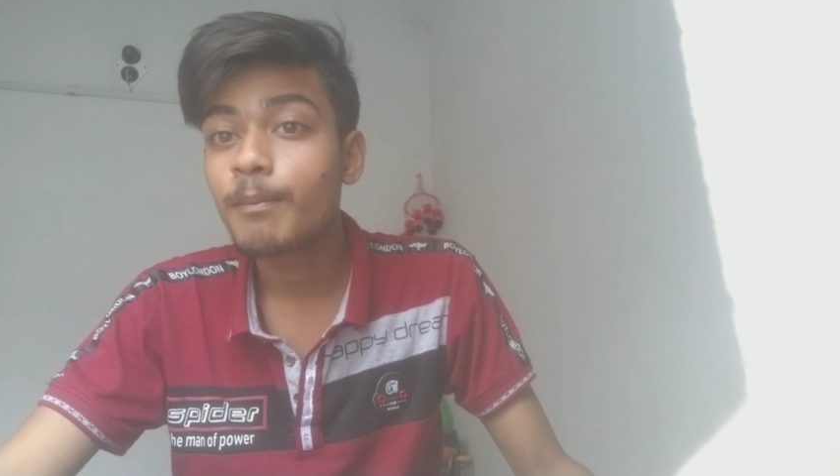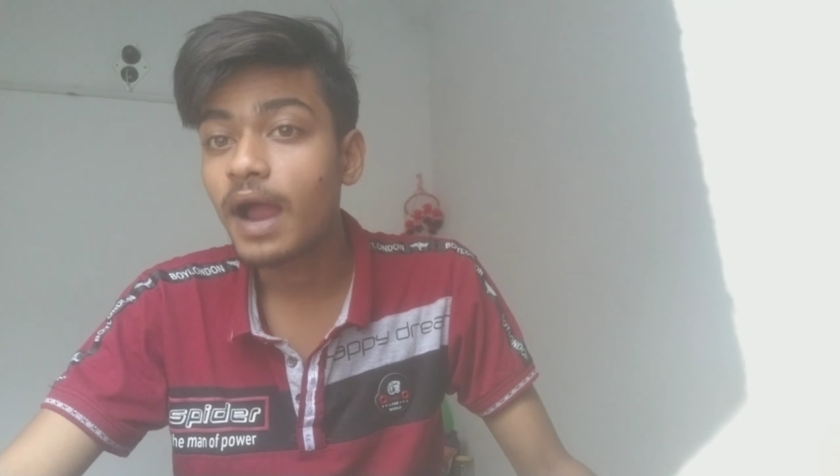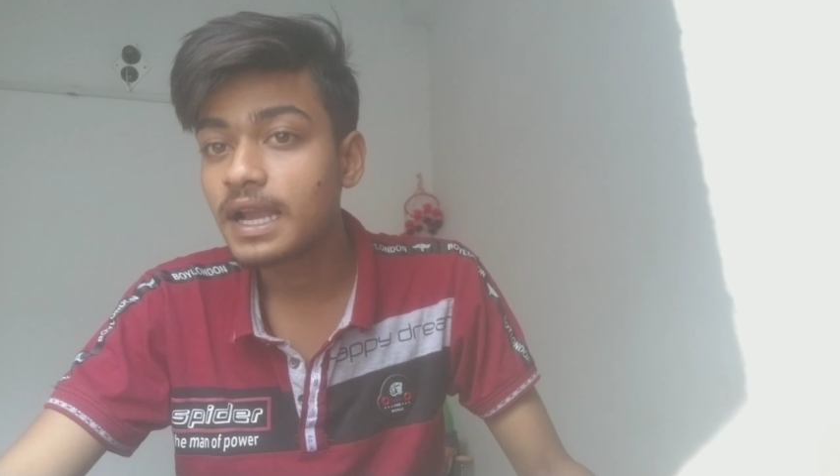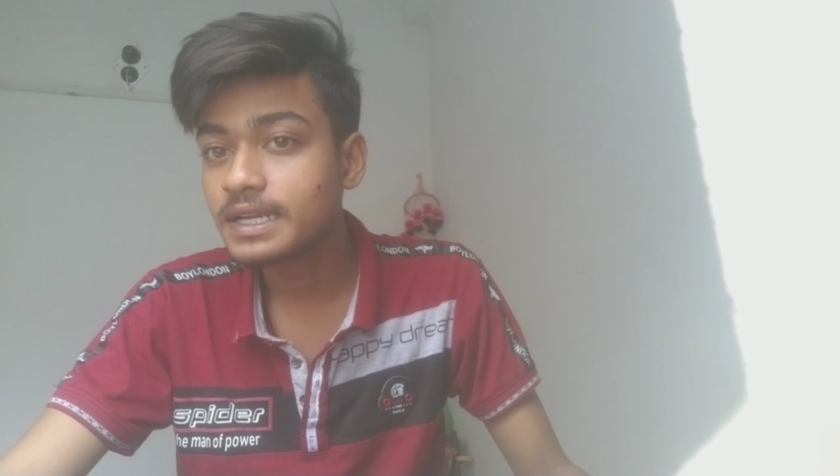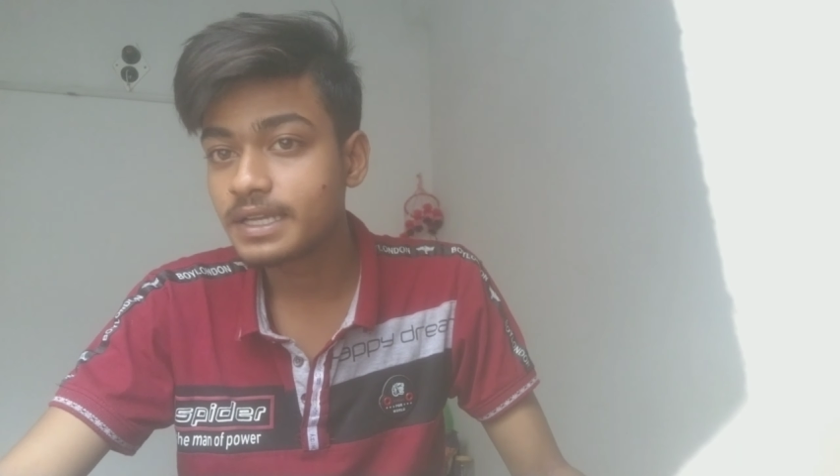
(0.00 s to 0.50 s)

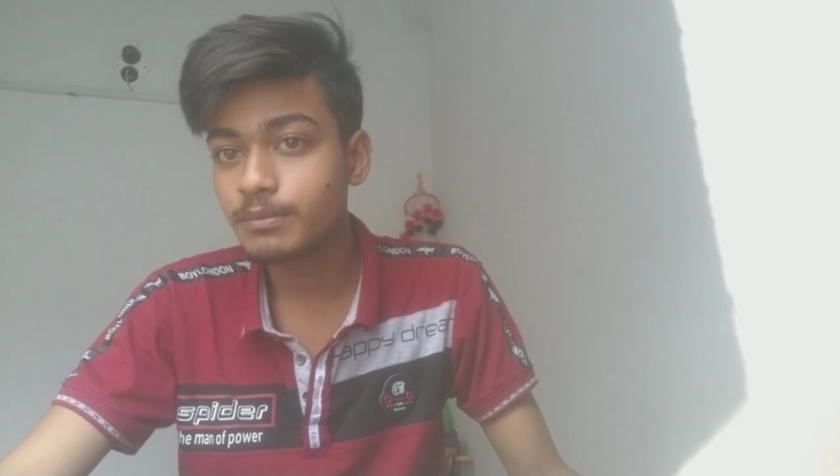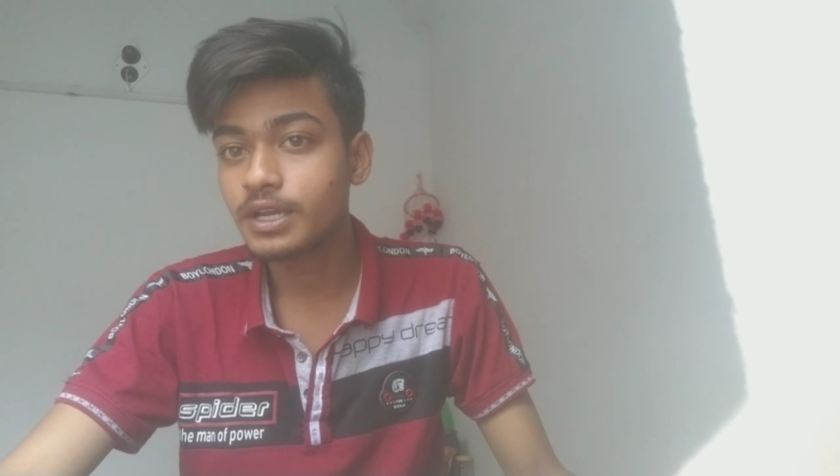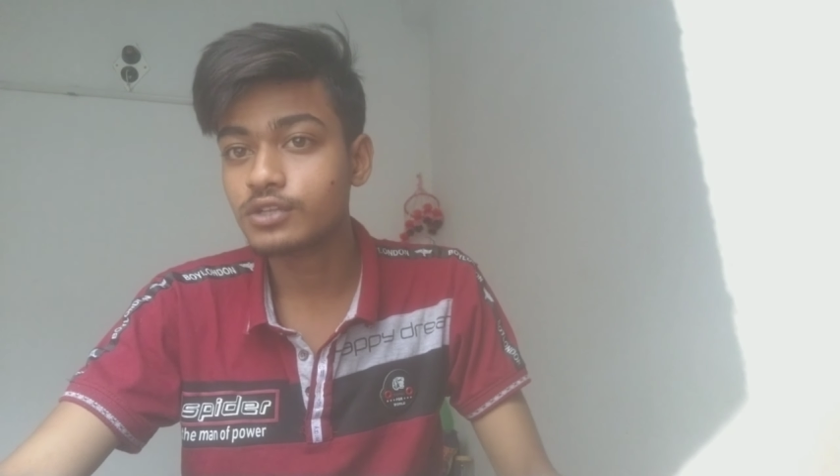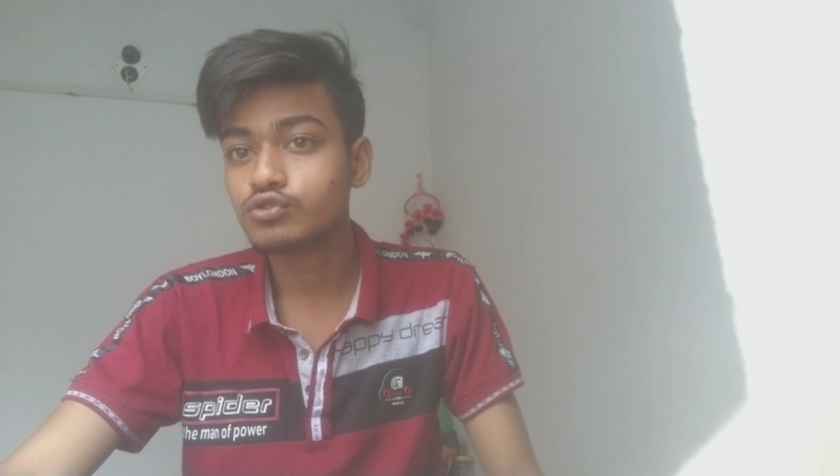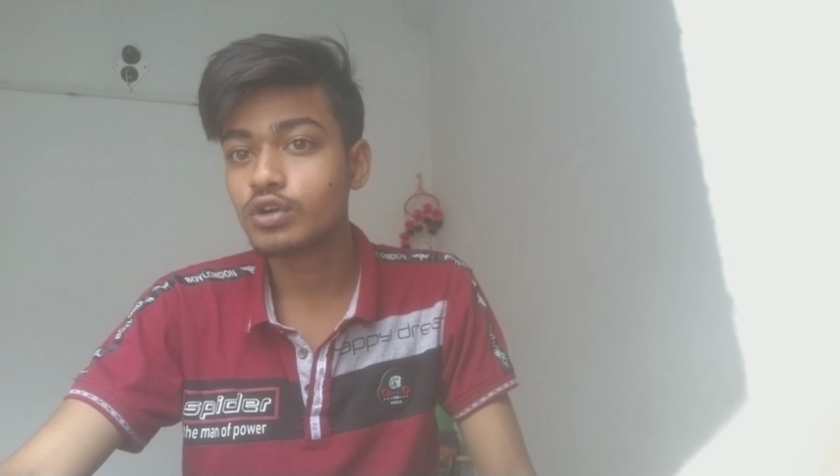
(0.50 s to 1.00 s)
পাল্টি
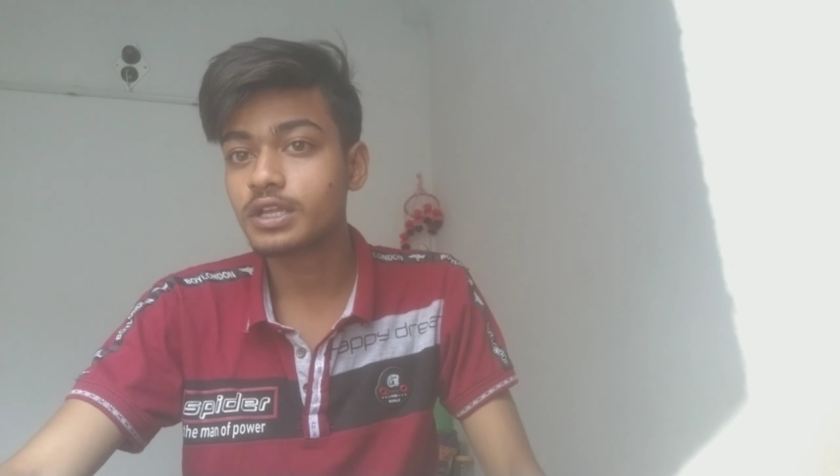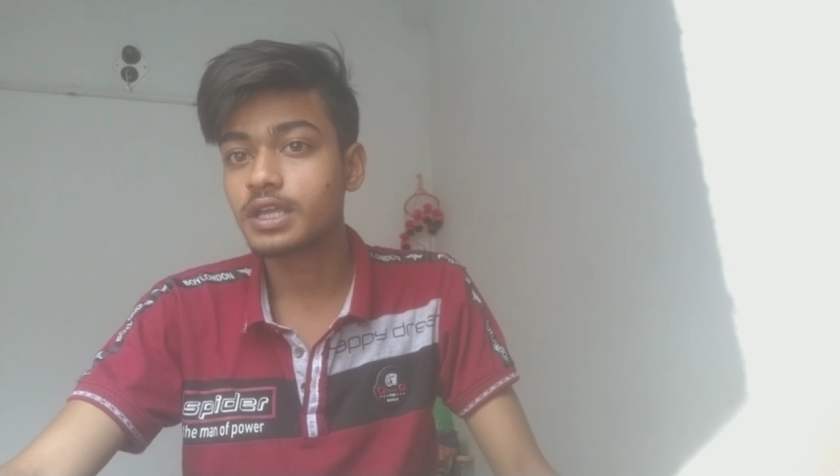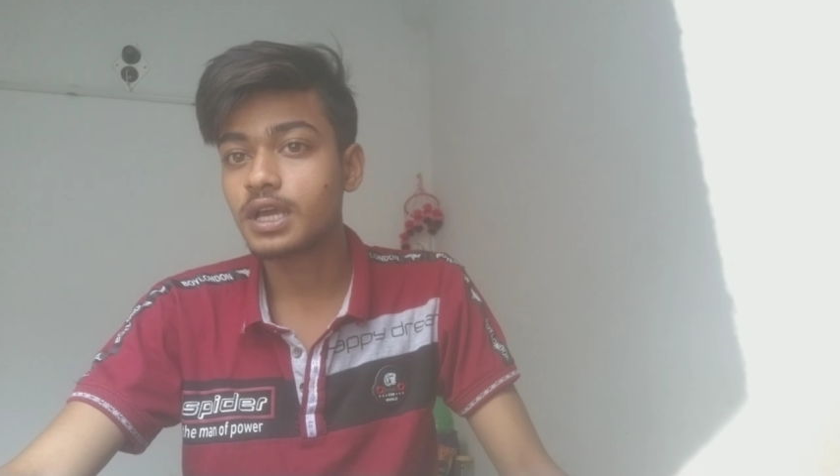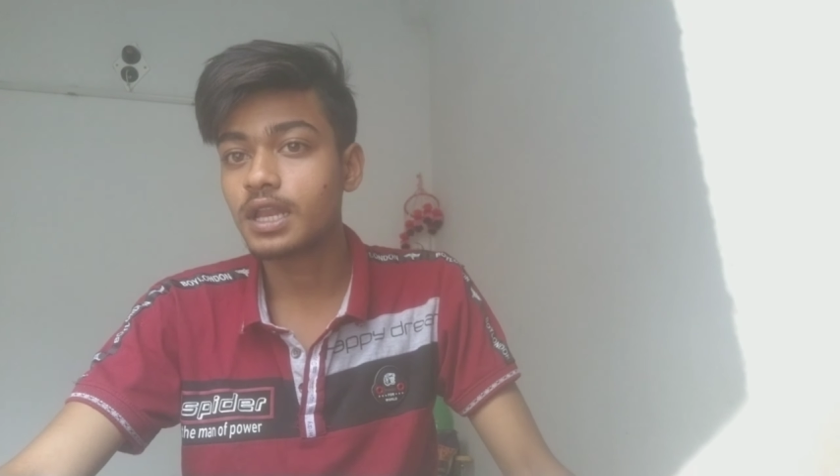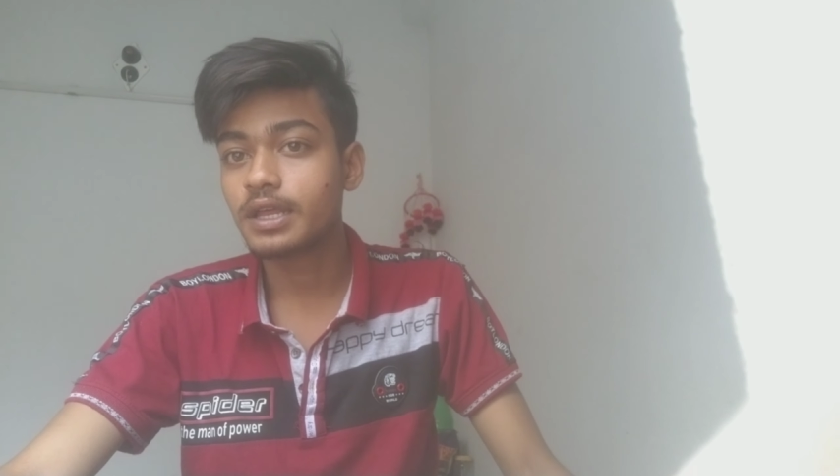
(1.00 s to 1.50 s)
মেরেছো আর
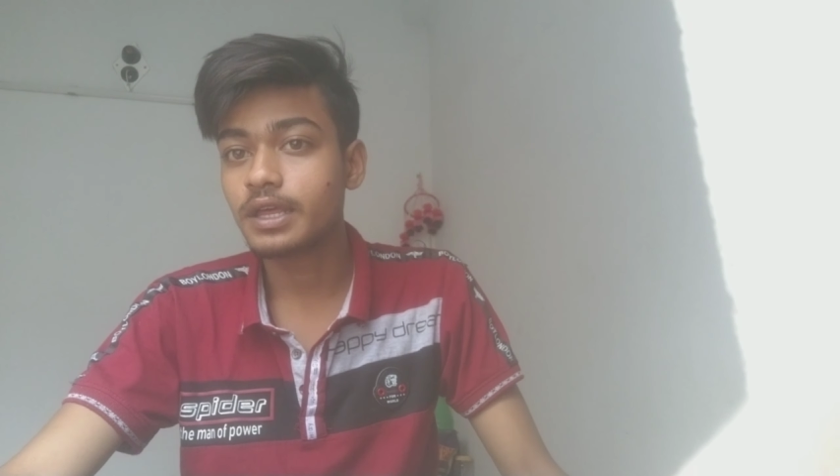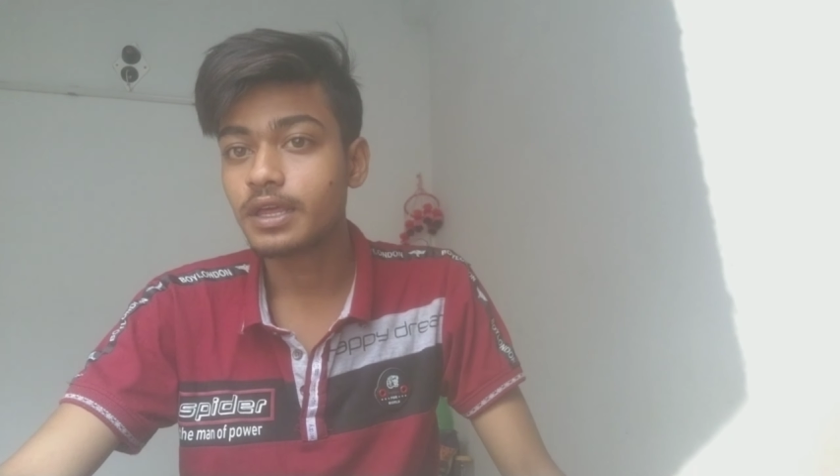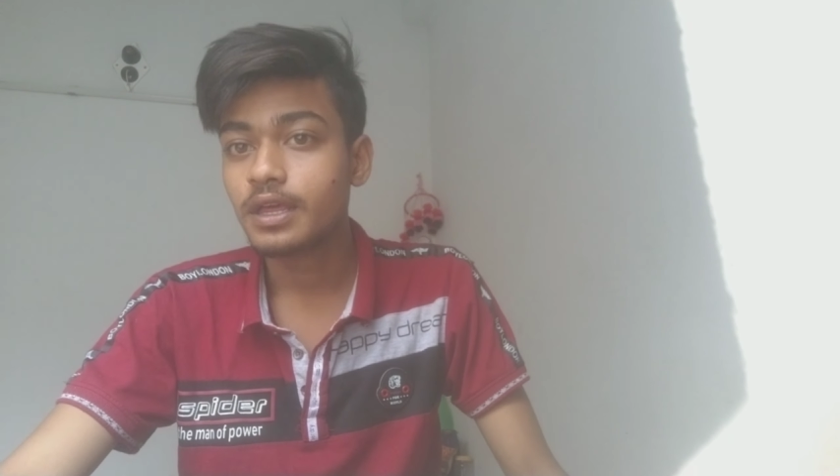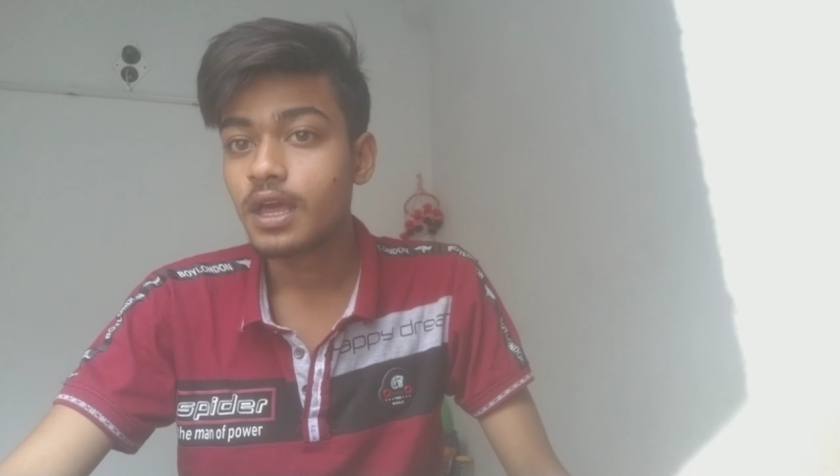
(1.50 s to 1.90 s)
কি কালকে